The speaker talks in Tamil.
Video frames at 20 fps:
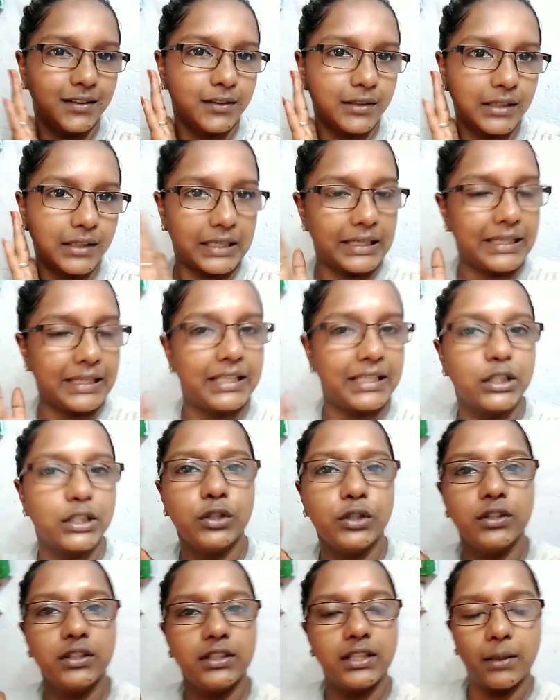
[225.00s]
ஓகே
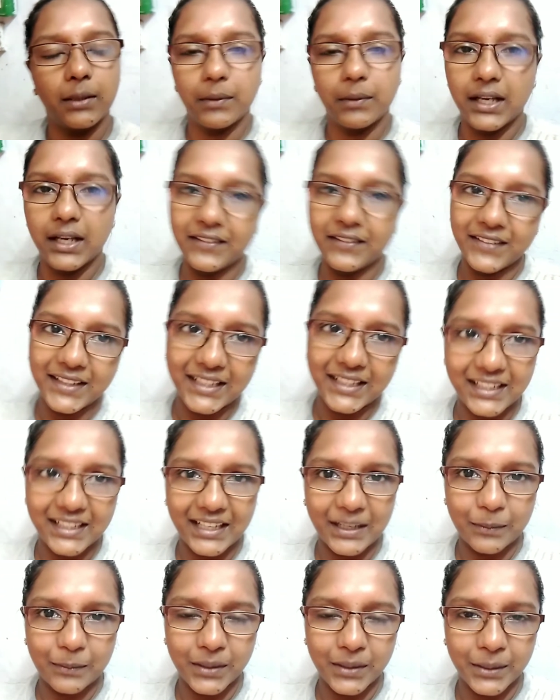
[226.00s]
நீங்களும் இதேமாரி வீட்டில்
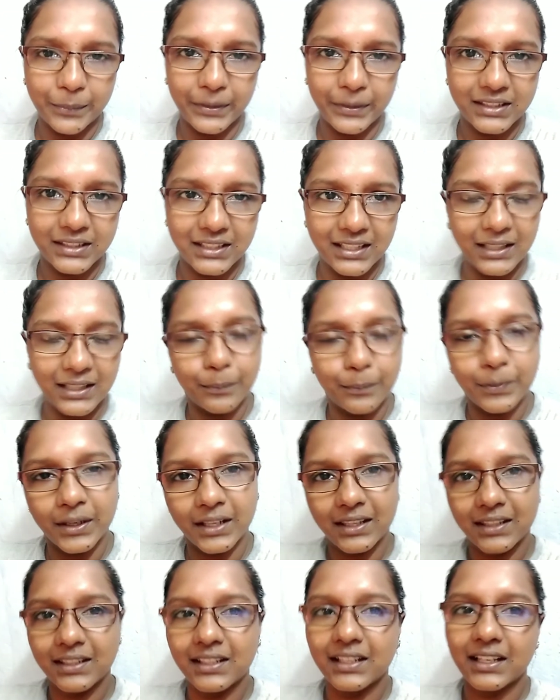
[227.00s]
ட்ரை பண்ணி பார்த்துட்டு எப்படி
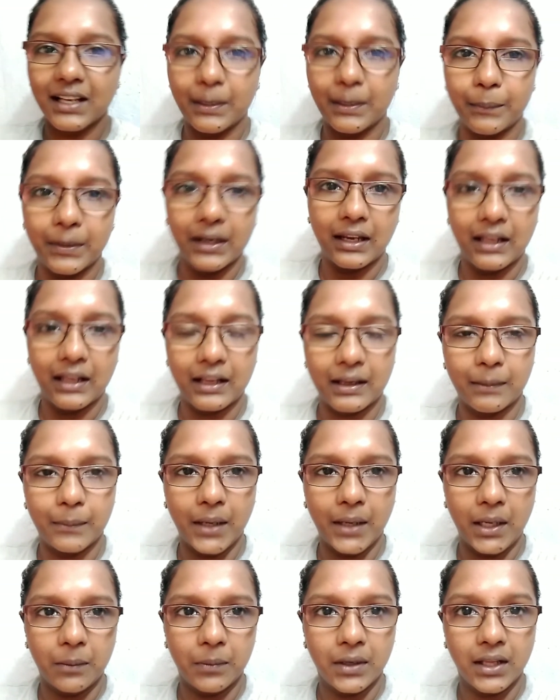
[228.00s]
இருக்குதுன்னு கமெண்டில்
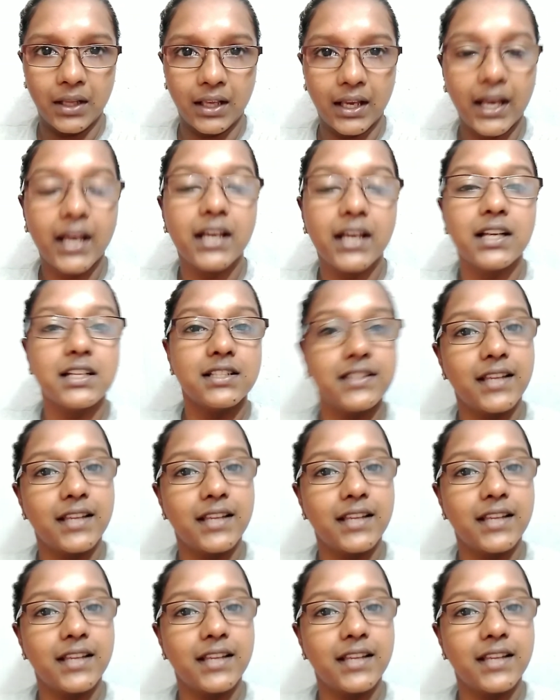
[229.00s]
கமெண்ட் பண்ணுங்கள்